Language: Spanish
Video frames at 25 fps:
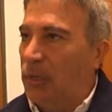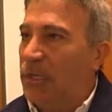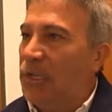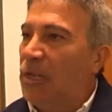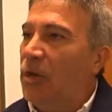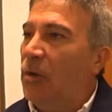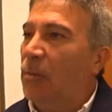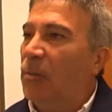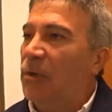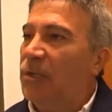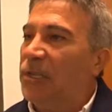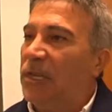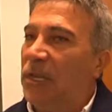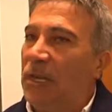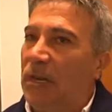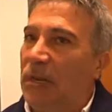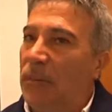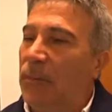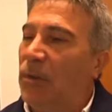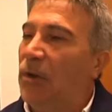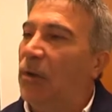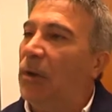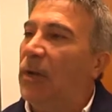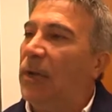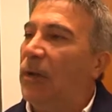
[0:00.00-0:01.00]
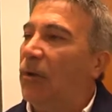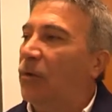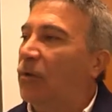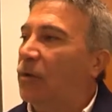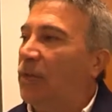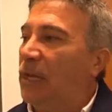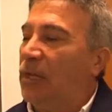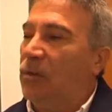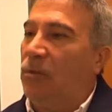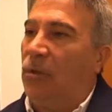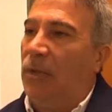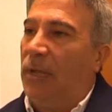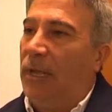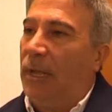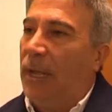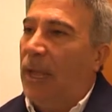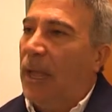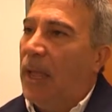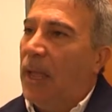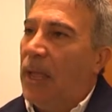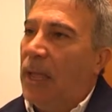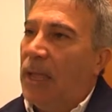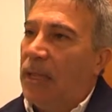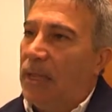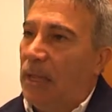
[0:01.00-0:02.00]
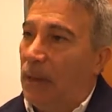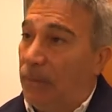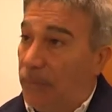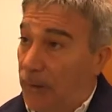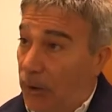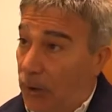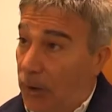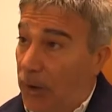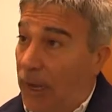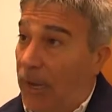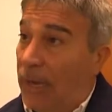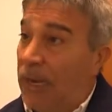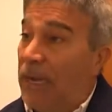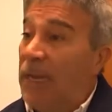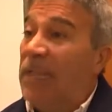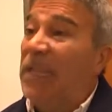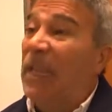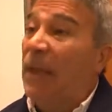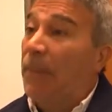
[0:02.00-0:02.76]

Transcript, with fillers: Así como se revió el contrato del ferrocarril,